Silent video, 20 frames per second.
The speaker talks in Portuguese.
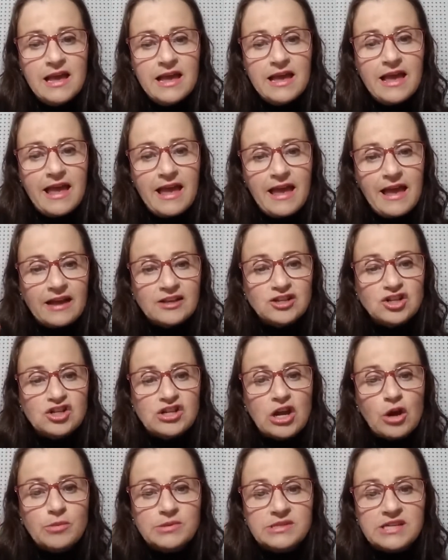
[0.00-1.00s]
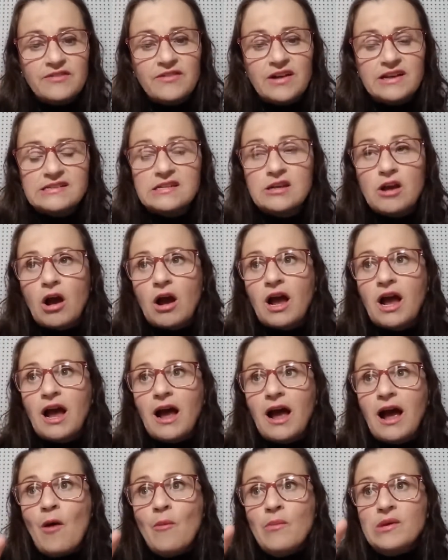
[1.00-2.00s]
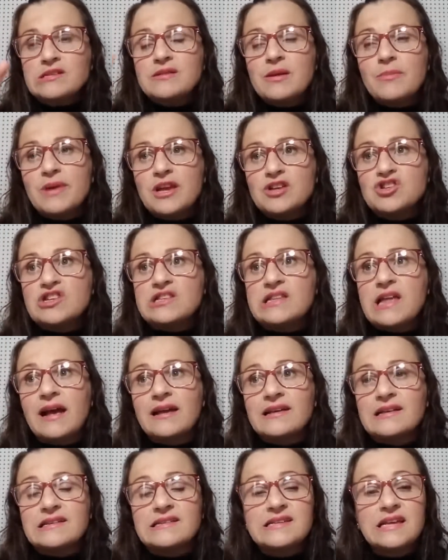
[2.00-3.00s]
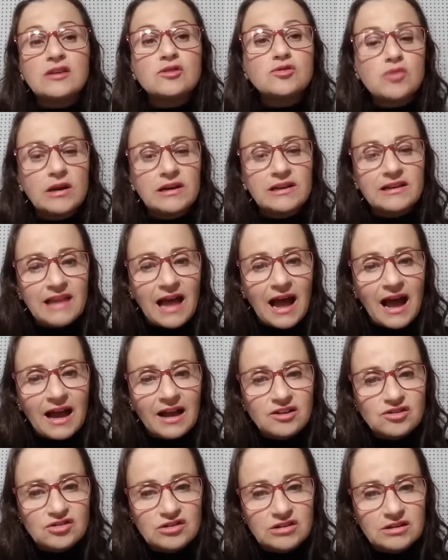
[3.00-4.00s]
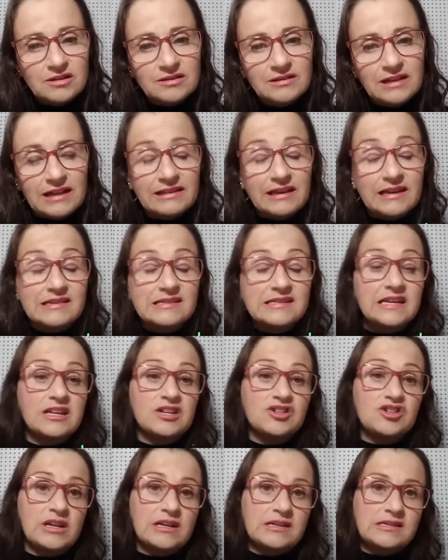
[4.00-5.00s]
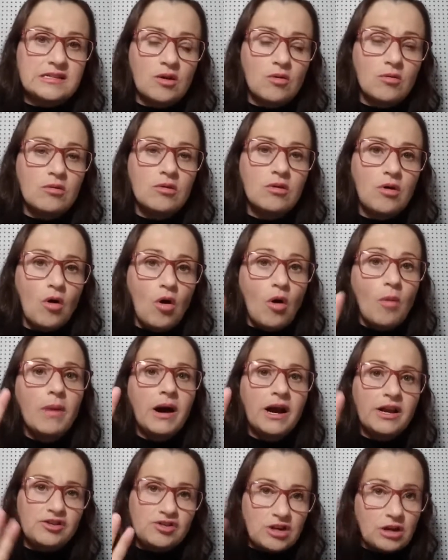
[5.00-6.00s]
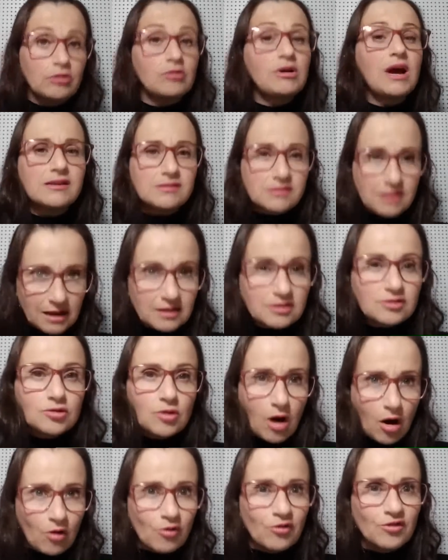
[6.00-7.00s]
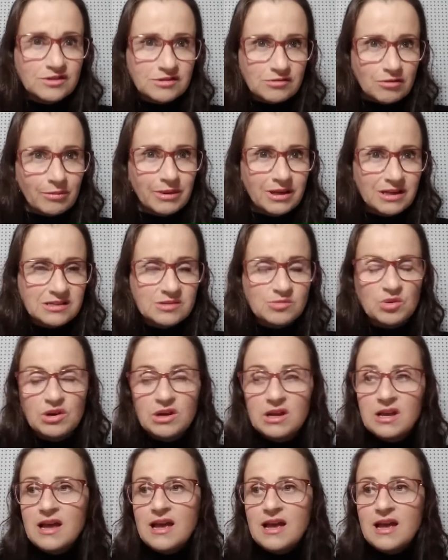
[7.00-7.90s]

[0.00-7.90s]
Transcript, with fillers: E é, a gente tem que observar assim, ó, ao mesmo tempo que a gente tem a sensualidade da terceira geração romântica, no caso Castro Alves, não é mesmo?